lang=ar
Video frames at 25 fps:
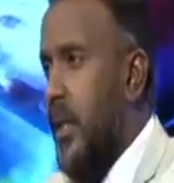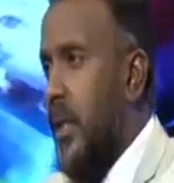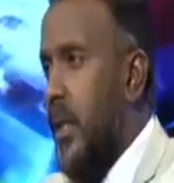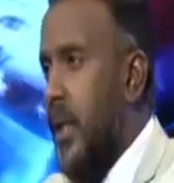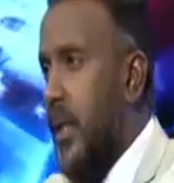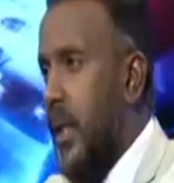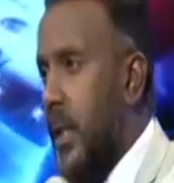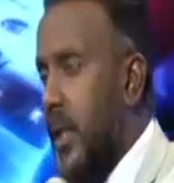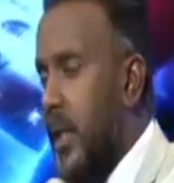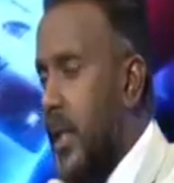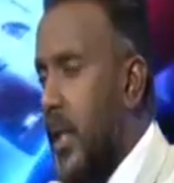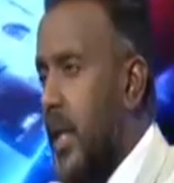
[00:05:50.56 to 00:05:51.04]

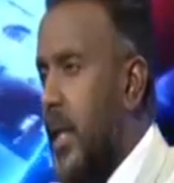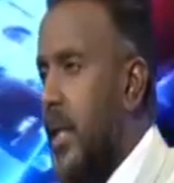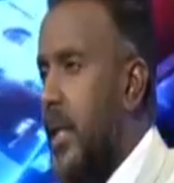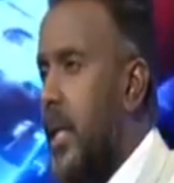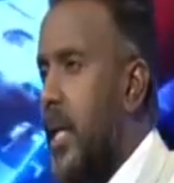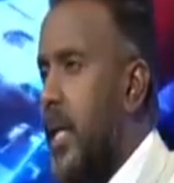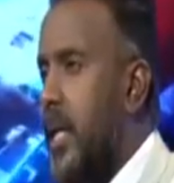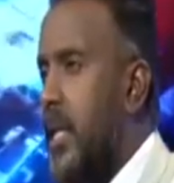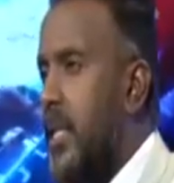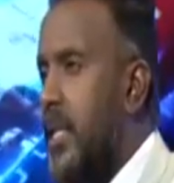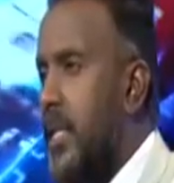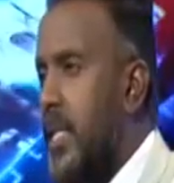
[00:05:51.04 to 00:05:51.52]

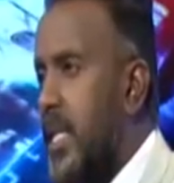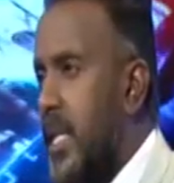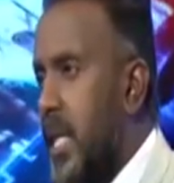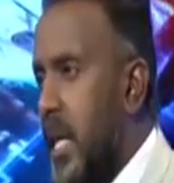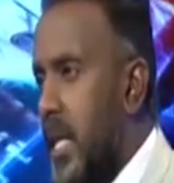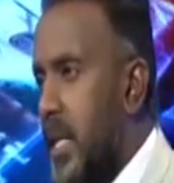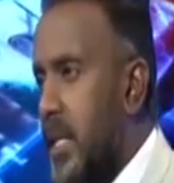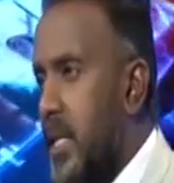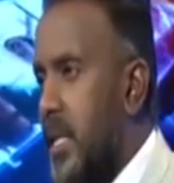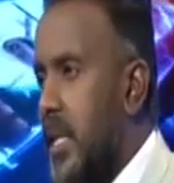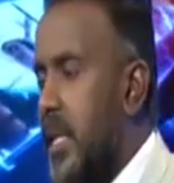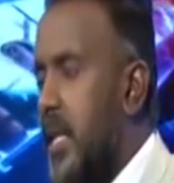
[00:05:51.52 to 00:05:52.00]
قيادة
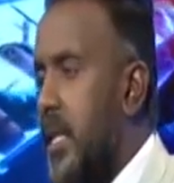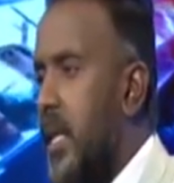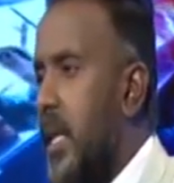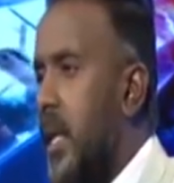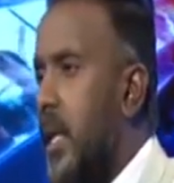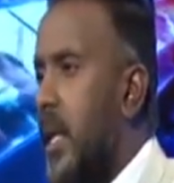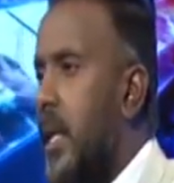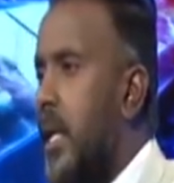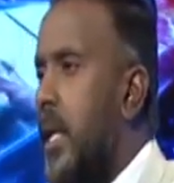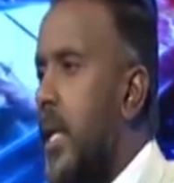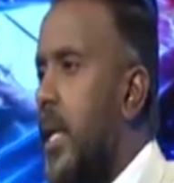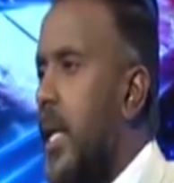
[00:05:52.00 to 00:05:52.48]

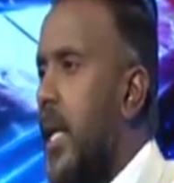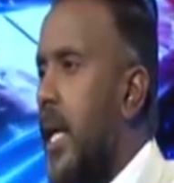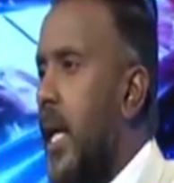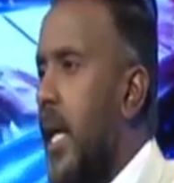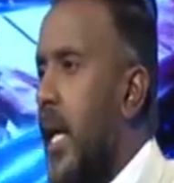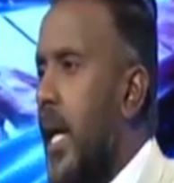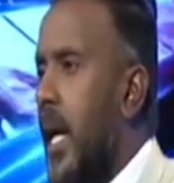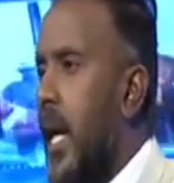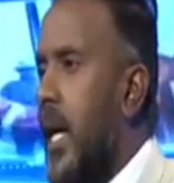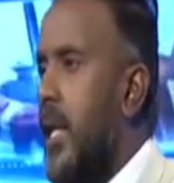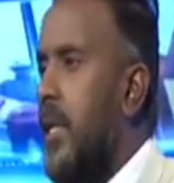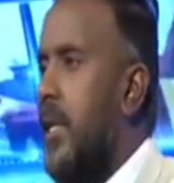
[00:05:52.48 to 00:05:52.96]
سياسية
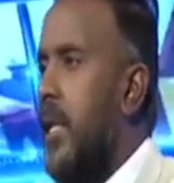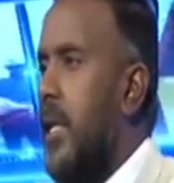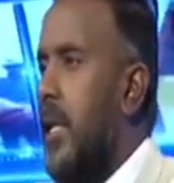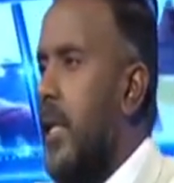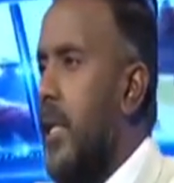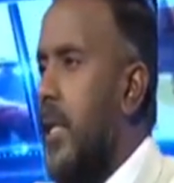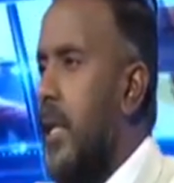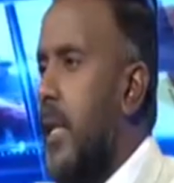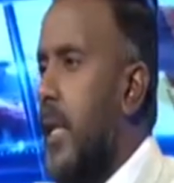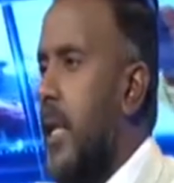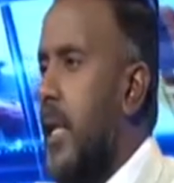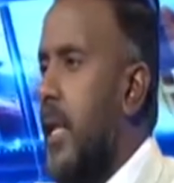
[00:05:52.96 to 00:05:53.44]
قادر
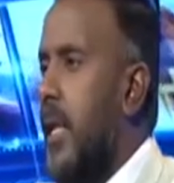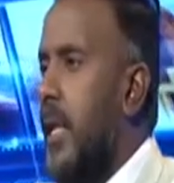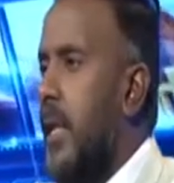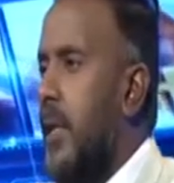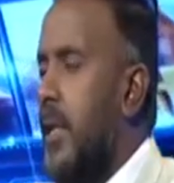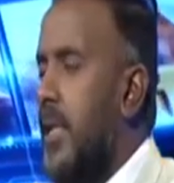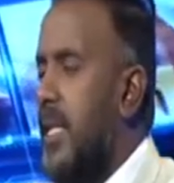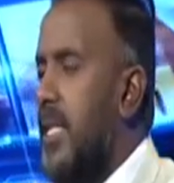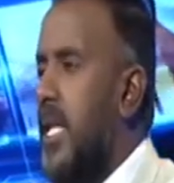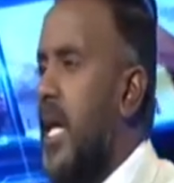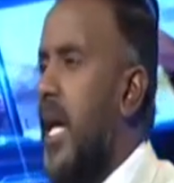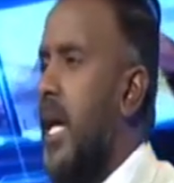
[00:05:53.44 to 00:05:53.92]
إنها
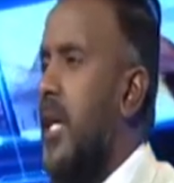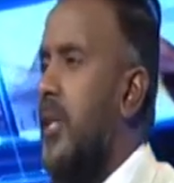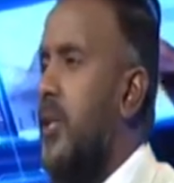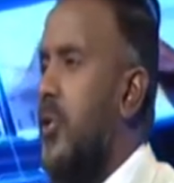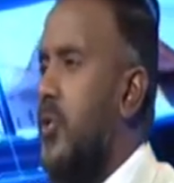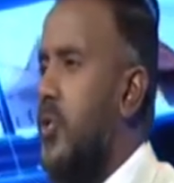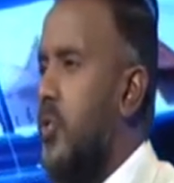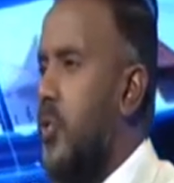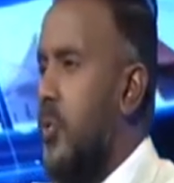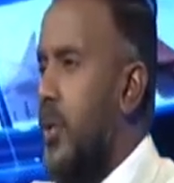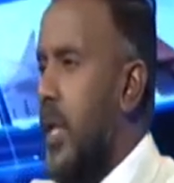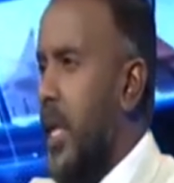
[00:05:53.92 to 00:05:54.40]
تساعد
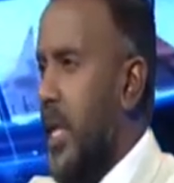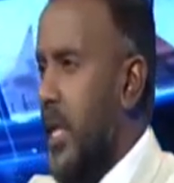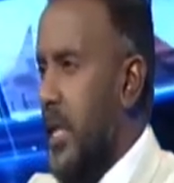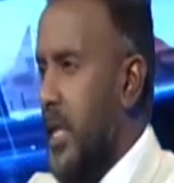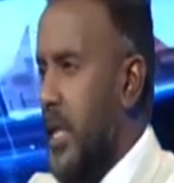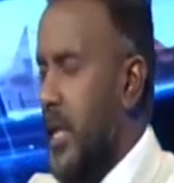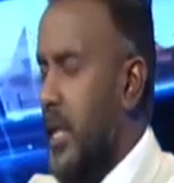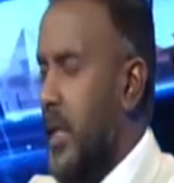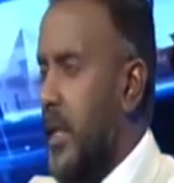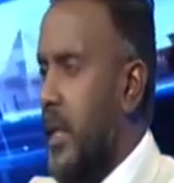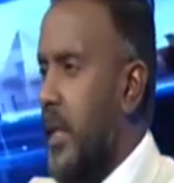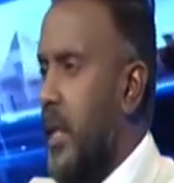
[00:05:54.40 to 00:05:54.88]

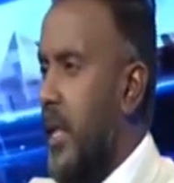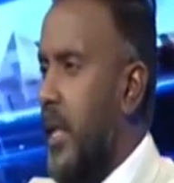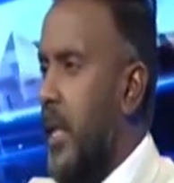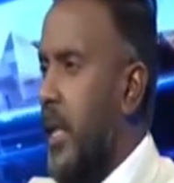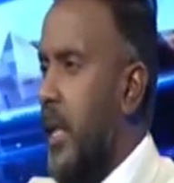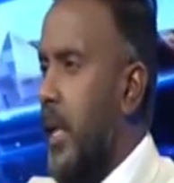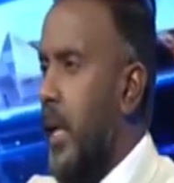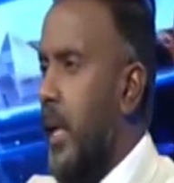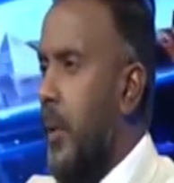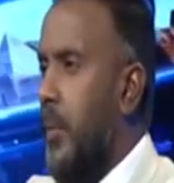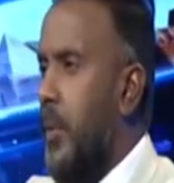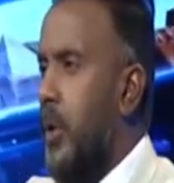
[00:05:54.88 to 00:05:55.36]
السودانيين
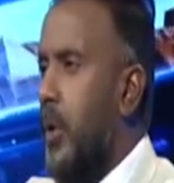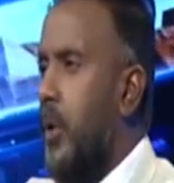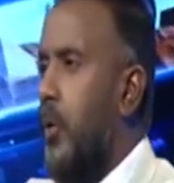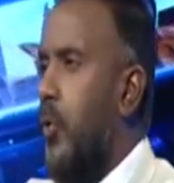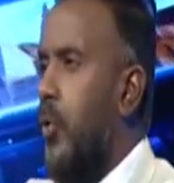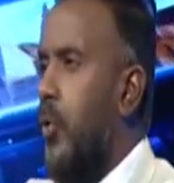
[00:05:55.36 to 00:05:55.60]
اللي بيطلعوا